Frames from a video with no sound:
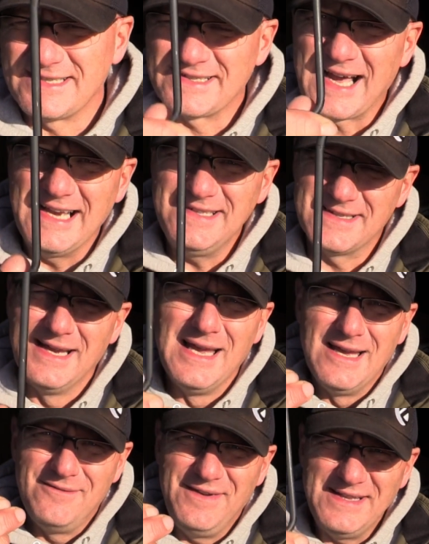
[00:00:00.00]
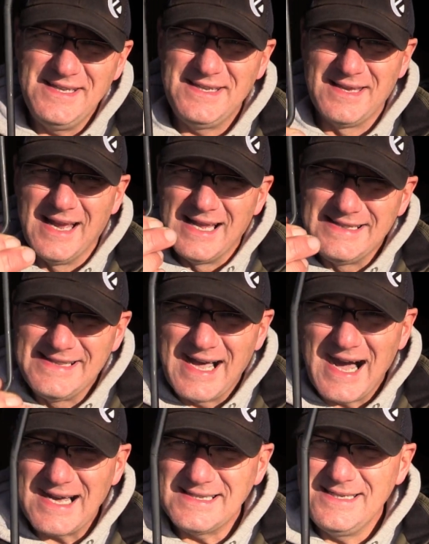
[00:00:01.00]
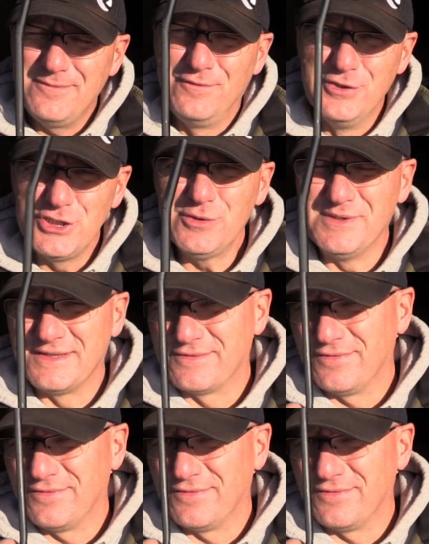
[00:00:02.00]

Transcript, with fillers: Das heißt, wenn ich nach dem Fischbiss